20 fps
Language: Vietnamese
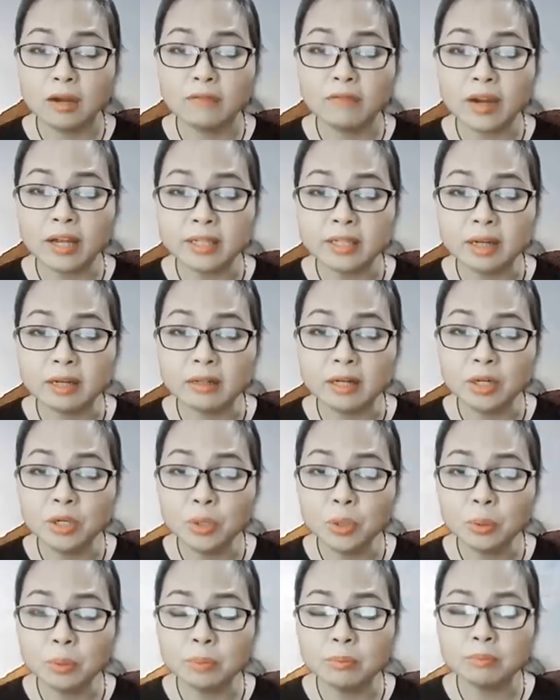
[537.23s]
Và giờ đến
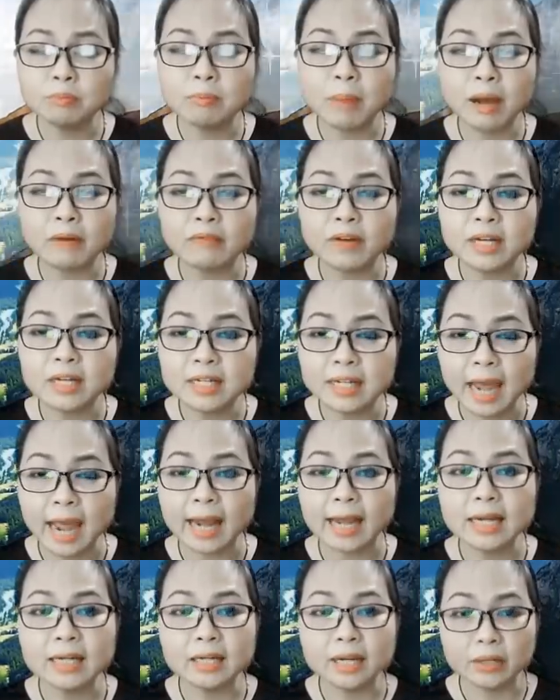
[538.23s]
lúc bạn phải trả
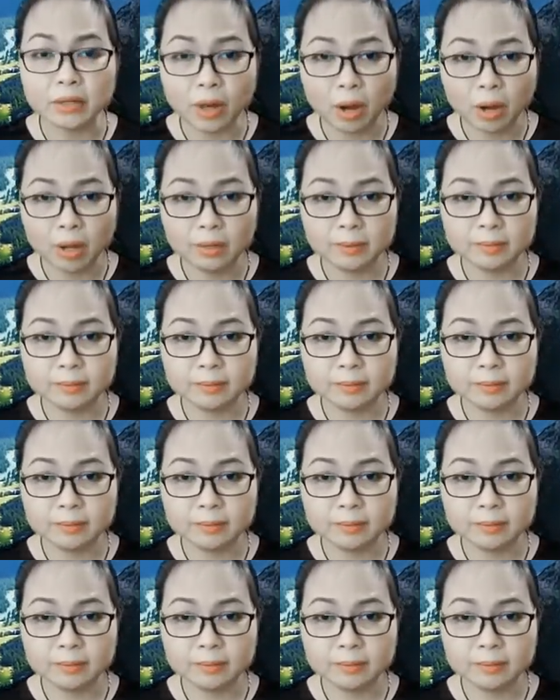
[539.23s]
cái nợ đó.